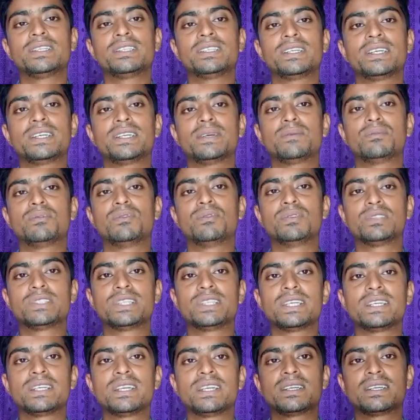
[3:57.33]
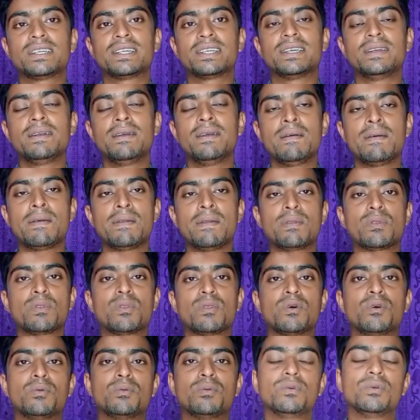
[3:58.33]
সেটি ফুল সিগন্যালটি
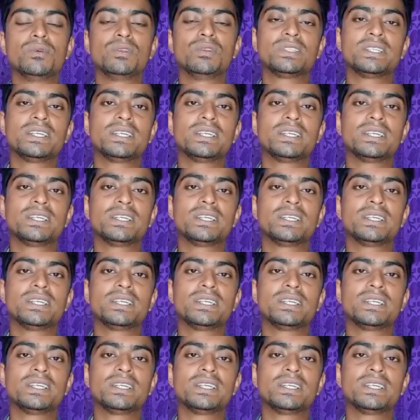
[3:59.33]
তো ফুল